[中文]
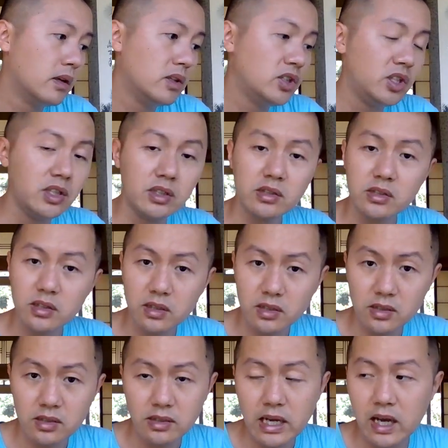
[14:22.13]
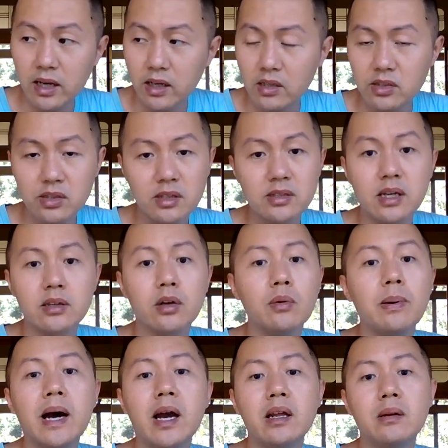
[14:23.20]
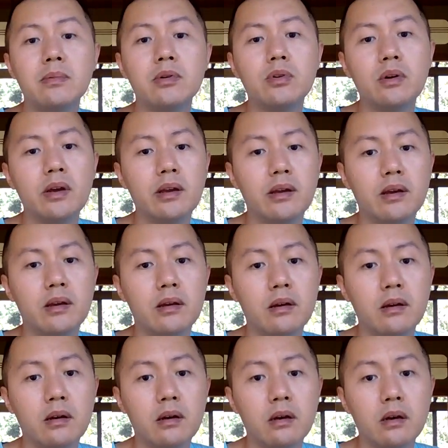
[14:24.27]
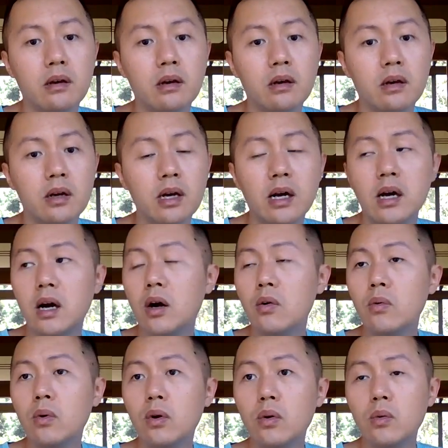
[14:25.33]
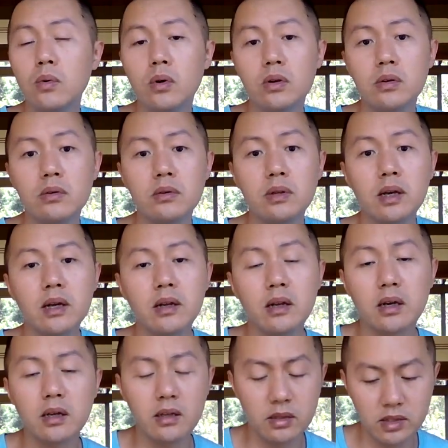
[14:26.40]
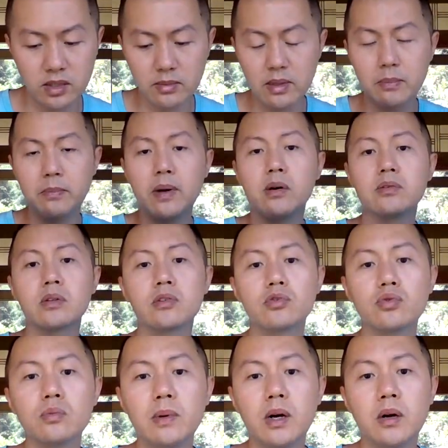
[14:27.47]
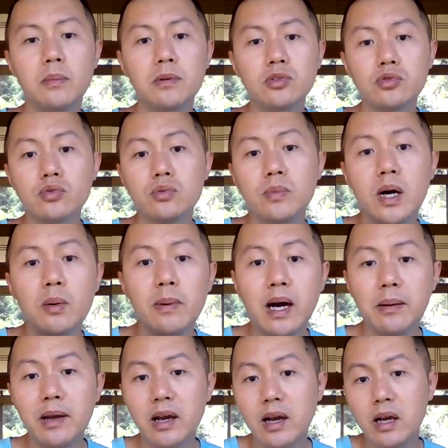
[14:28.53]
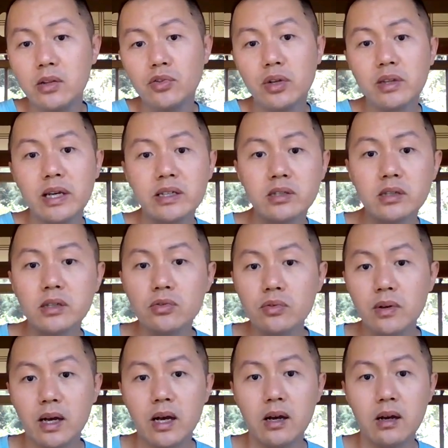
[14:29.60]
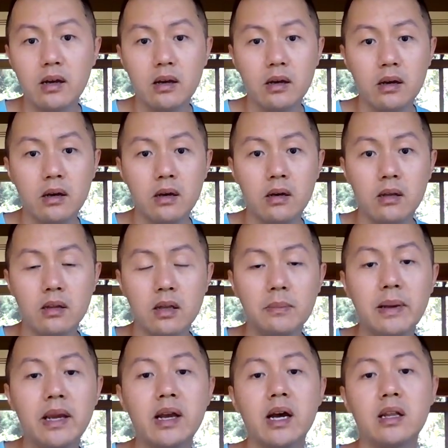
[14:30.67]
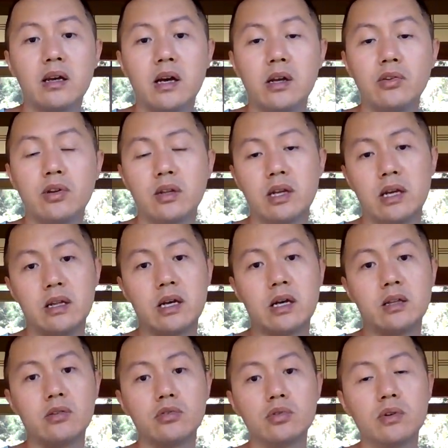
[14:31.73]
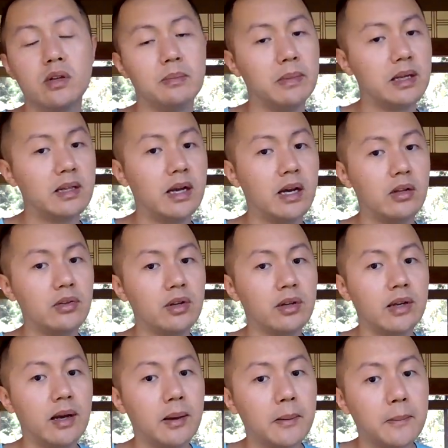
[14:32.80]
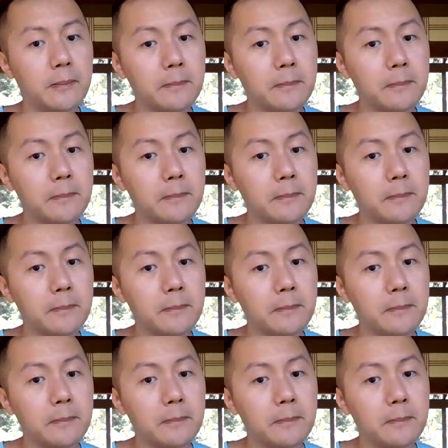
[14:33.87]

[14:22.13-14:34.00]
其实是他那个摄像头拍的不对，刚好我我那个那个前面抱着个书包，书包把那个安全带遮住了，他没看到安全带，他就说你没带安全带。